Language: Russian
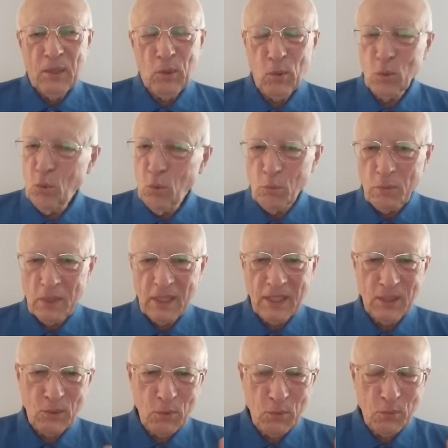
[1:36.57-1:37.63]
он
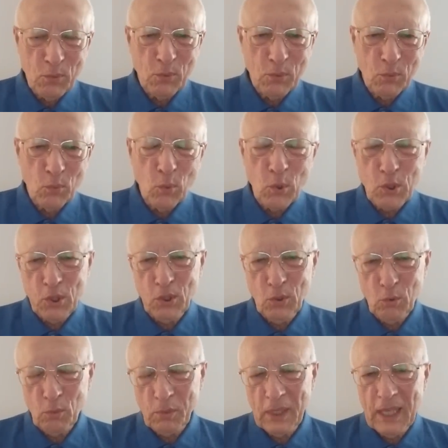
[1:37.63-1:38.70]
умный, ну,
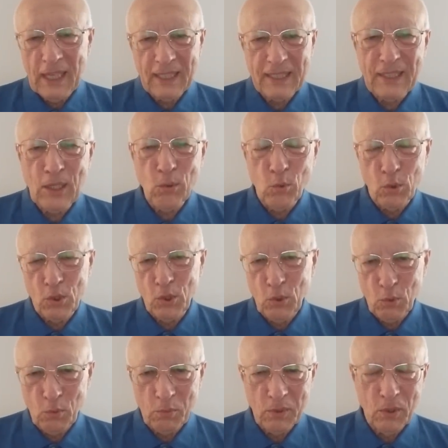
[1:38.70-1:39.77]
очень умный, Алексей
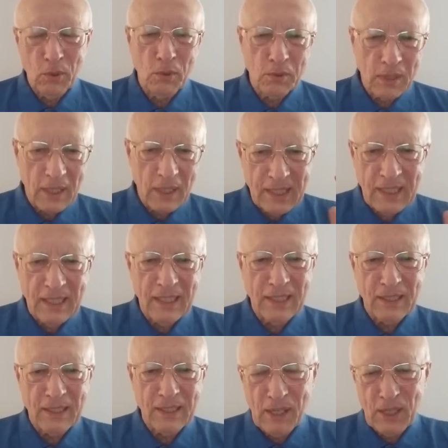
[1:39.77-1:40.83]
очень умный, он
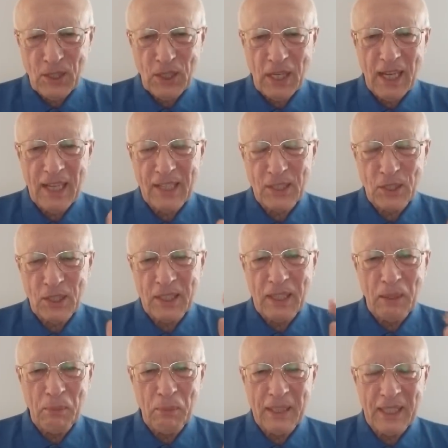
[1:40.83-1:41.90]
артист величайший
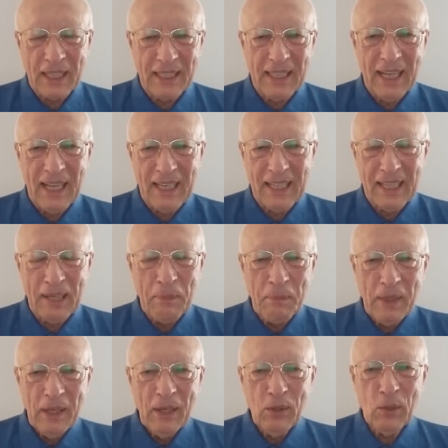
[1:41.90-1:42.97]
там и так далее,
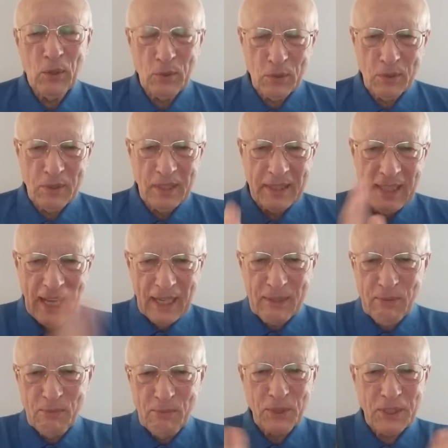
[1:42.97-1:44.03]
он и
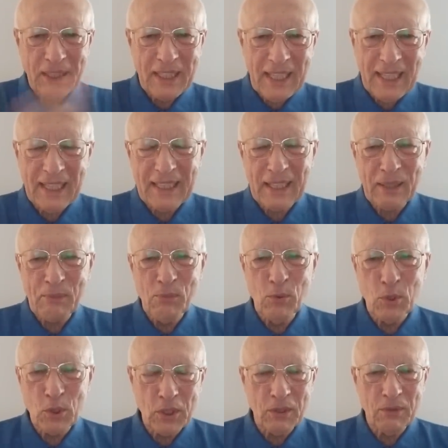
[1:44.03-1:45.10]
так может, и я так
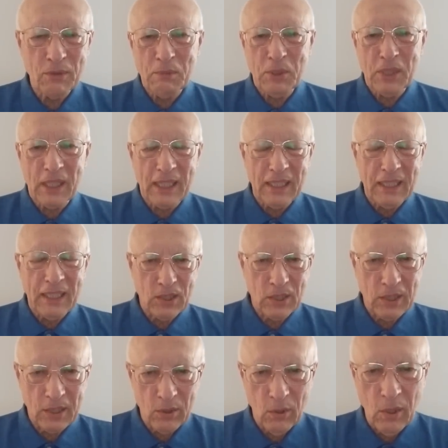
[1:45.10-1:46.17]
может. Вообще,
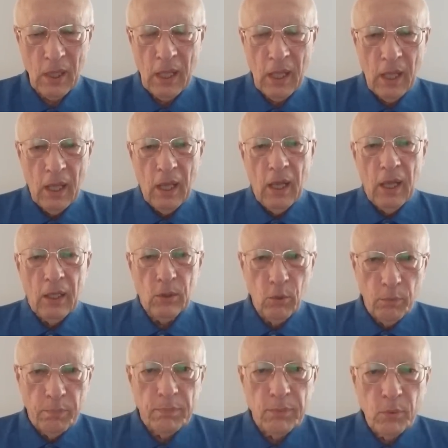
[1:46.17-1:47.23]
конечно. Но,
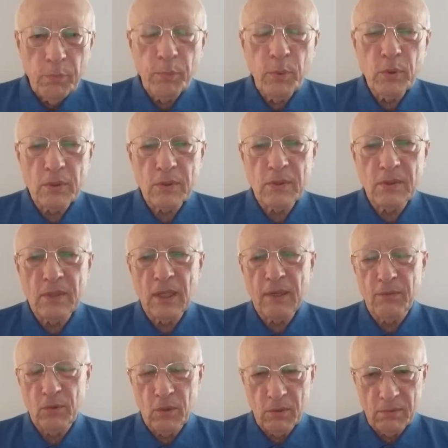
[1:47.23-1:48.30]
ну, ну, плюс все
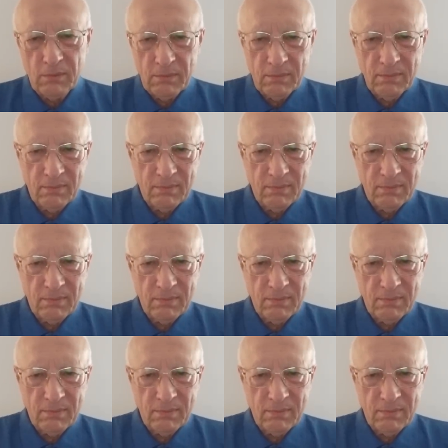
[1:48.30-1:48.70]
равно.